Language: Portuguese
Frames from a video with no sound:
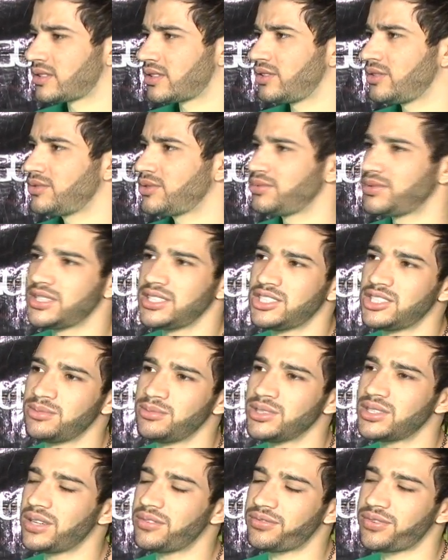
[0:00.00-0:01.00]
Só senti
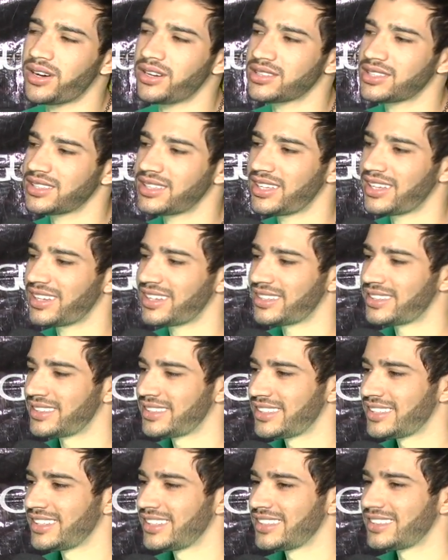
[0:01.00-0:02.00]
muita falta da,
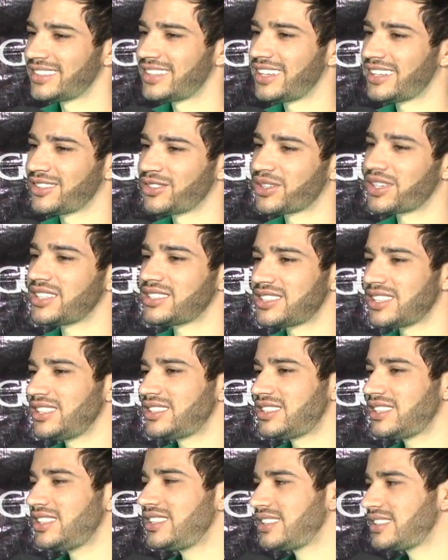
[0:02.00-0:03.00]
da, do que a
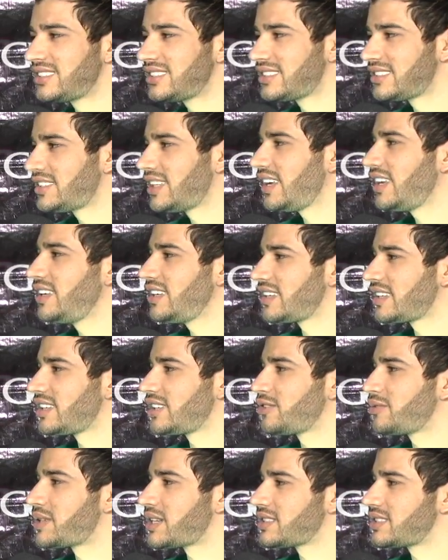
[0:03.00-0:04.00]
gente tem
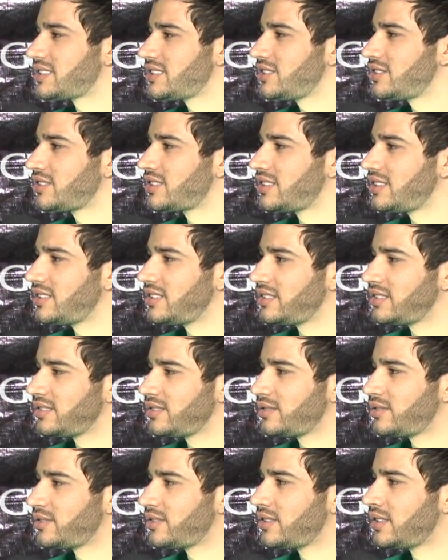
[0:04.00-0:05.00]
aqui no Brasil, que
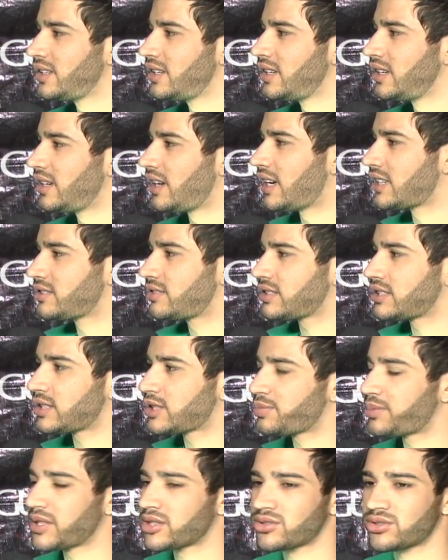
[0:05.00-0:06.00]
às vezes
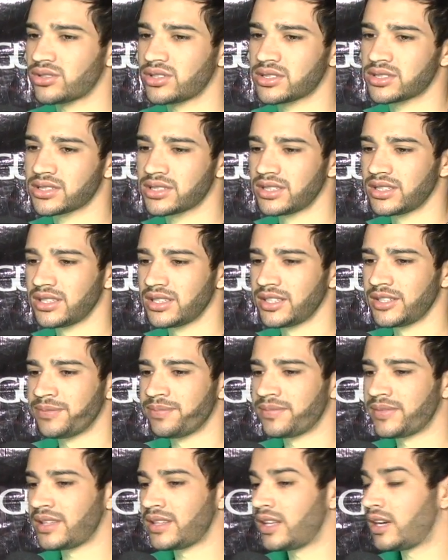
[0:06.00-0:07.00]
as pessoas
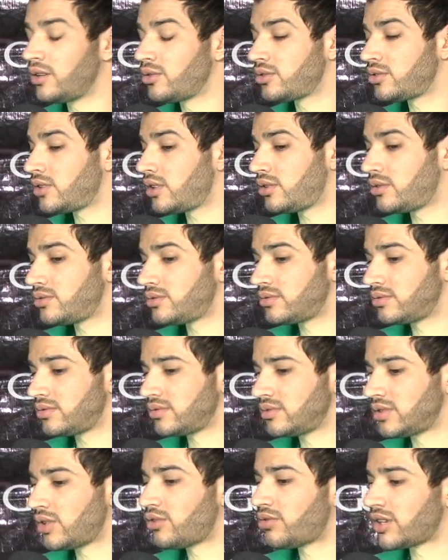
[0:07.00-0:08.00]
não, não,
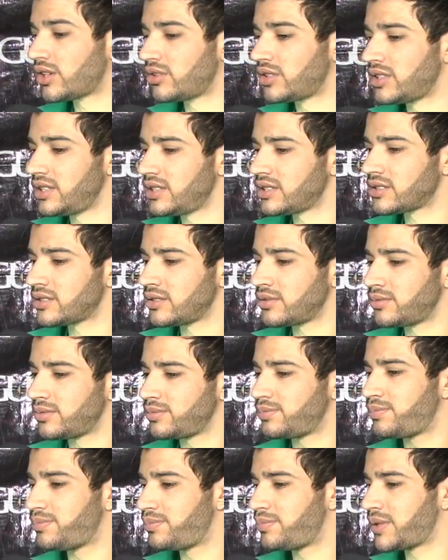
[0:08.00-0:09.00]
não valorizam.
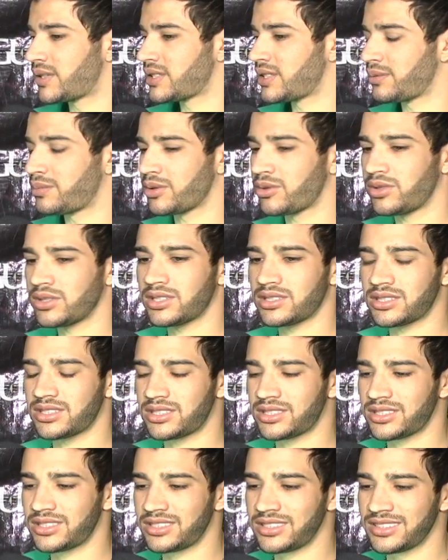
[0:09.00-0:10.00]
Por exemplo, quando a
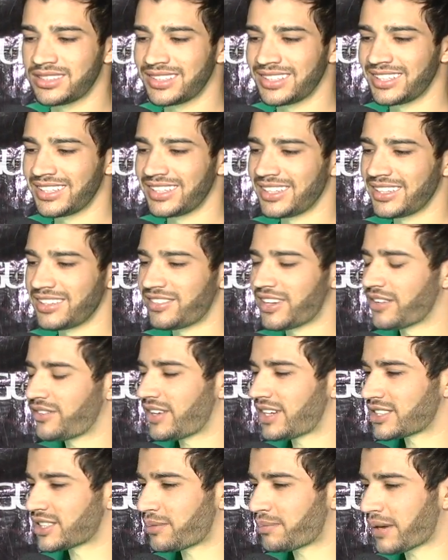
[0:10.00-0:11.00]
gente vai
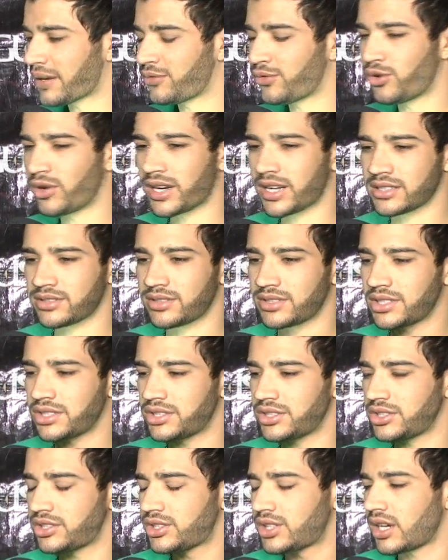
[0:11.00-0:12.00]
viajar para fora, às vezes a
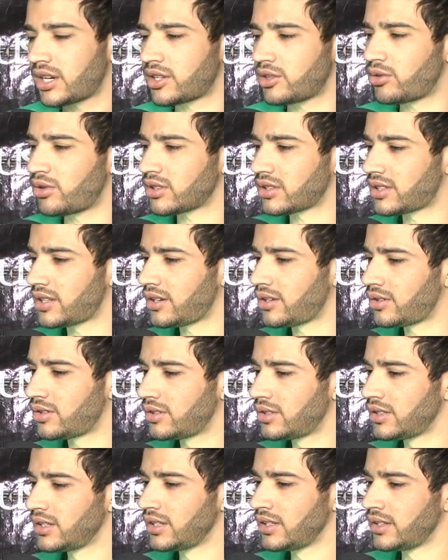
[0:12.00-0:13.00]
gente chega num
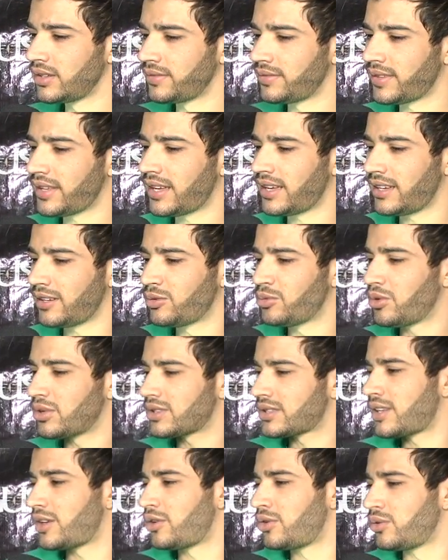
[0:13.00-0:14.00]
hotel, né, um
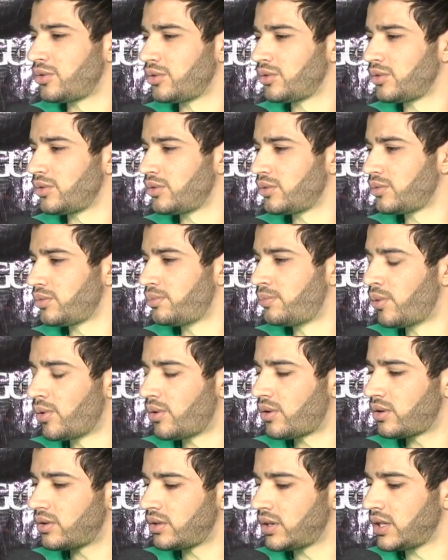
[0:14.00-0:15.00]
hotel
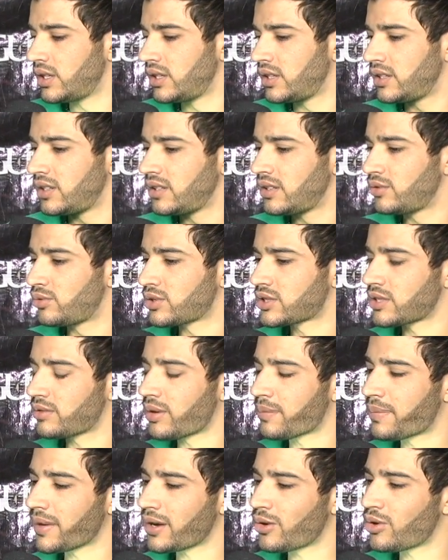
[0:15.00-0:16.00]
bom, você
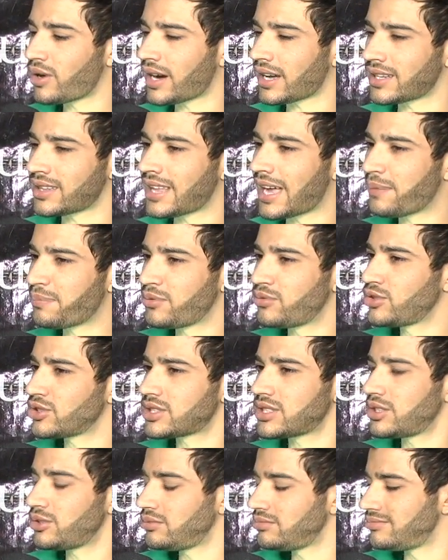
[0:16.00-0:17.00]
vai pegar o cardápio,
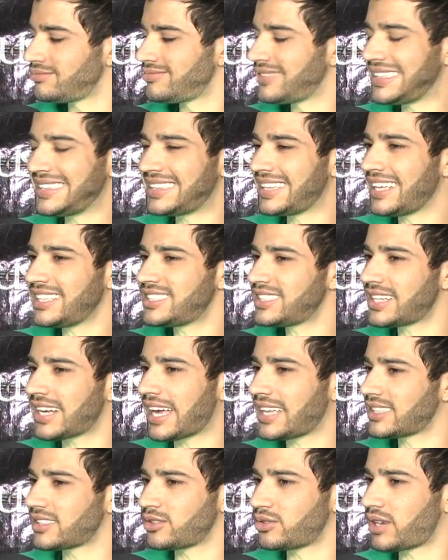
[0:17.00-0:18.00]
você não entende
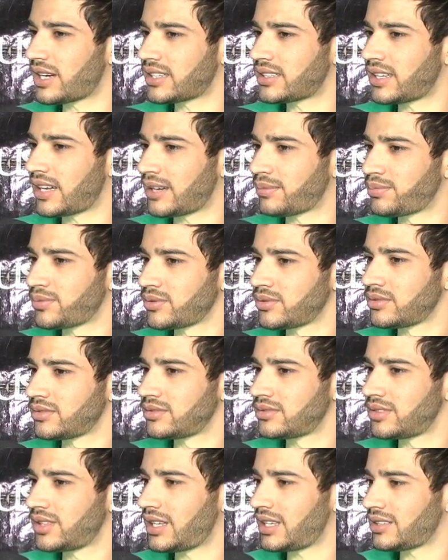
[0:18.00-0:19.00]
nada do cardápio
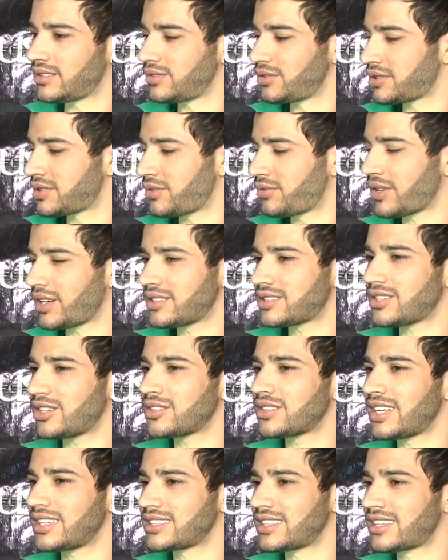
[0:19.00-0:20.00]
né? Você fica com
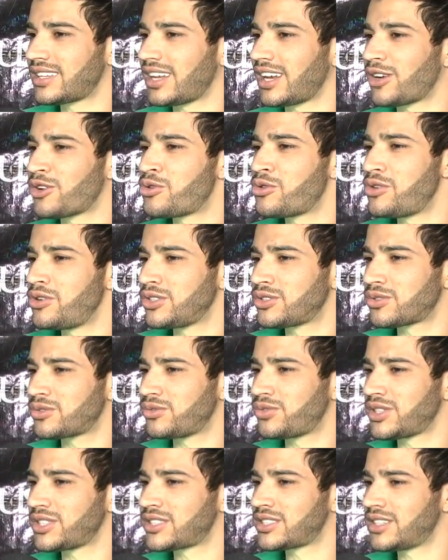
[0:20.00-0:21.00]
saudade daquele arroz,
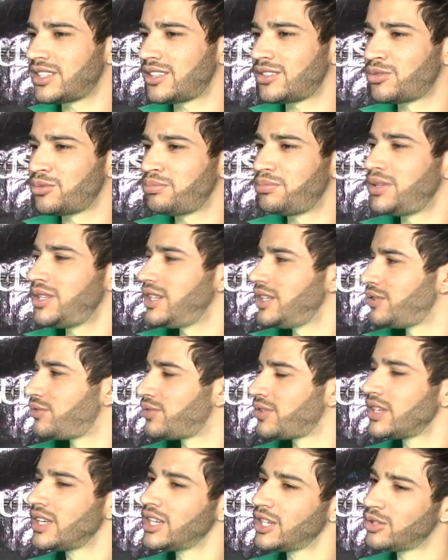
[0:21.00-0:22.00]
com feijão, um
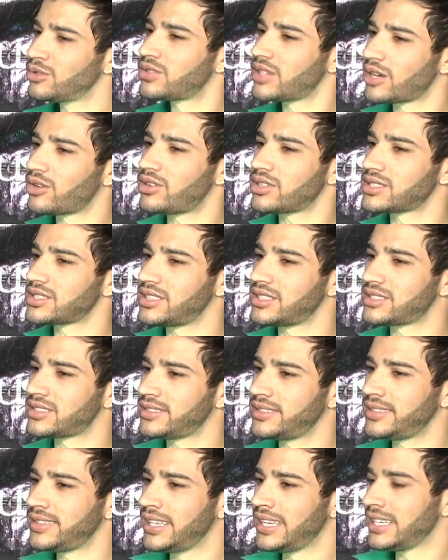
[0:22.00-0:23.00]
bife, um negocinho
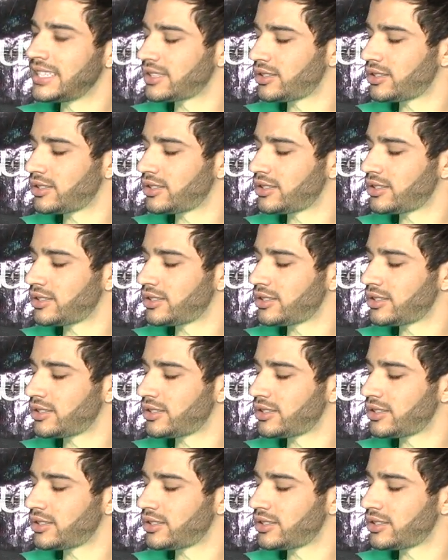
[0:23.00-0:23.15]
assim.